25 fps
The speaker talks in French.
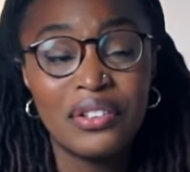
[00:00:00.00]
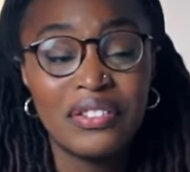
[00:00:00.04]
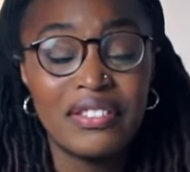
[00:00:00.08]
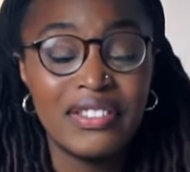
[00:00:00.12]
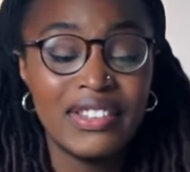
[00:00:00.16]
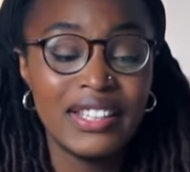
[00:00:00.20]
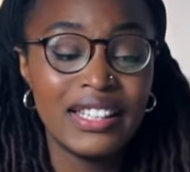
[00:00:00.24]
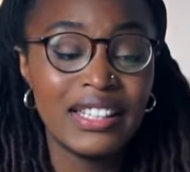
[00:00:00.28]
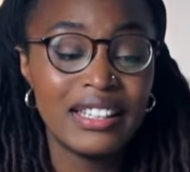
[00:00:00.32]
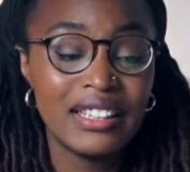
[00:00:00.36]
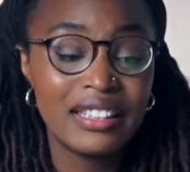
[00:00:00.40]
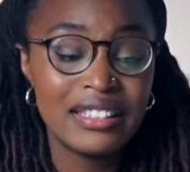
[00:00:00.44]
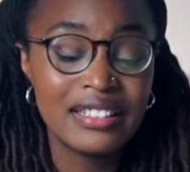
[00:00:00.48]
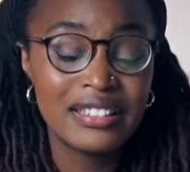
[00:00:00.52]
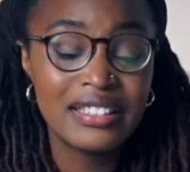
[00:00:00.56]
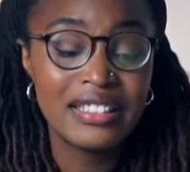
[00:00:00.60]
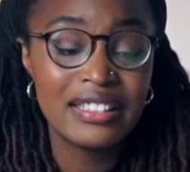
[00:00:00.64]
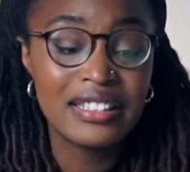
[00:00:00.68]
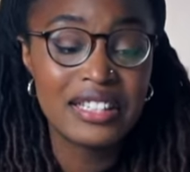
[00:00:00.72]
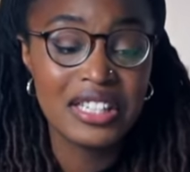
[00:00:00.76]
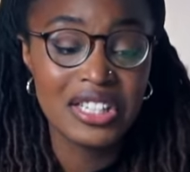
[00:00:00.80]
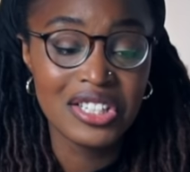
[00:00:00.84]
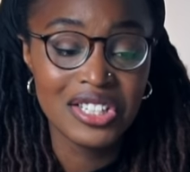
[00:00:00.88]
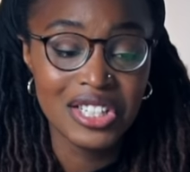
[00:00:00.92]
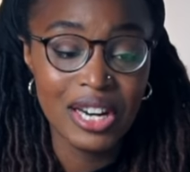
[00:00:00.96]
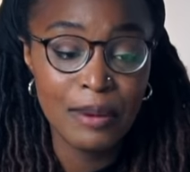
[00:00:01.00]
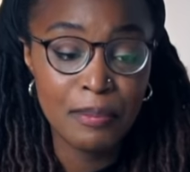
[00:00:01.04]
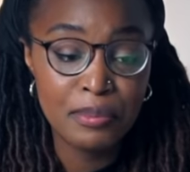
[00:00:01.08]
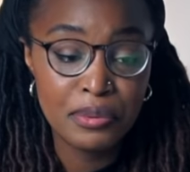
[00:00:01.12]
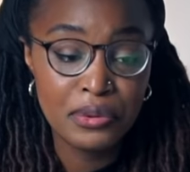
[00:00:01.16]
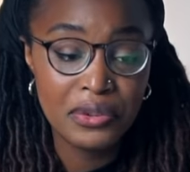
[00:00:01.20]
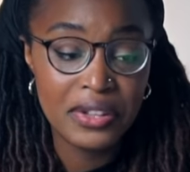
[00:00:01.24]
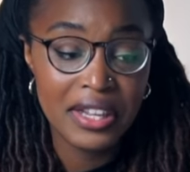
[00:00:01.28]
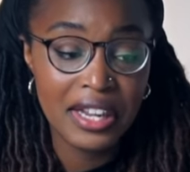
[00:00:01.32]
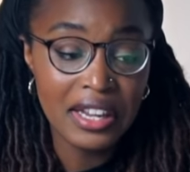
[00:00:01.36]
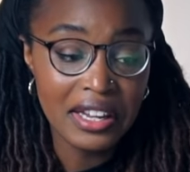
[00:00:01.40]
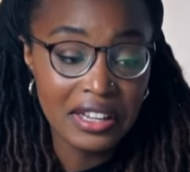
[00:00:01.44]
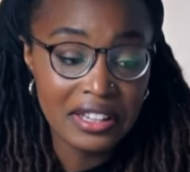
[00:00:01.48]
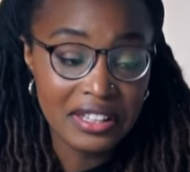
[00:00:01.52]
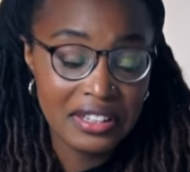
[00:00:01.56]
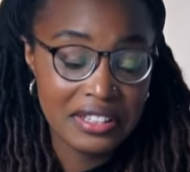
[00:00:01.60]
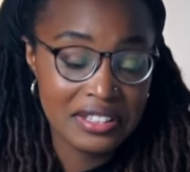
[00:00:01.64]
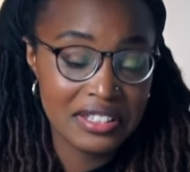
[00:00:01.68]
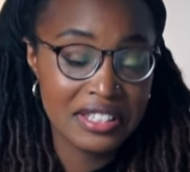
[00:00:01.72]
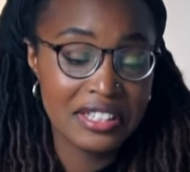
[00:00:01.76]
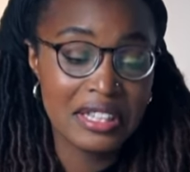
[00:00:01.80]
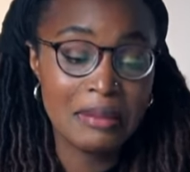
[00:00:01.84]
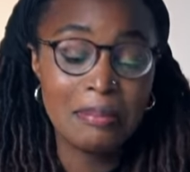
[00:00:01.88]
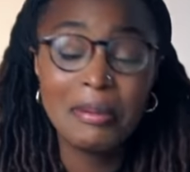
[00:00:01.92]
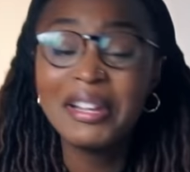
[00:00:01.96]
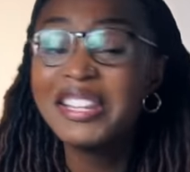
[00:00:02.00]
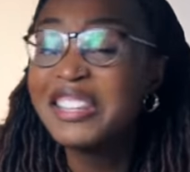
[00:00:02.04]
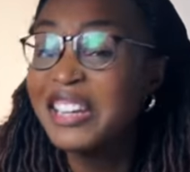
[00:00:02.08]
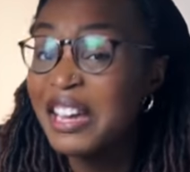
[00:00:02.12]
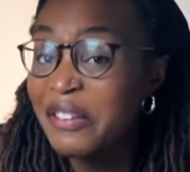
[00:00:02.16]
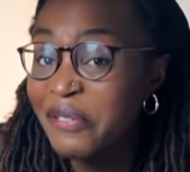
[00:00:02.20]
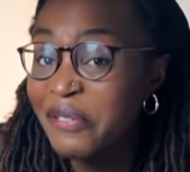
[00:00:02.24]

des sites japonais. C'était pas très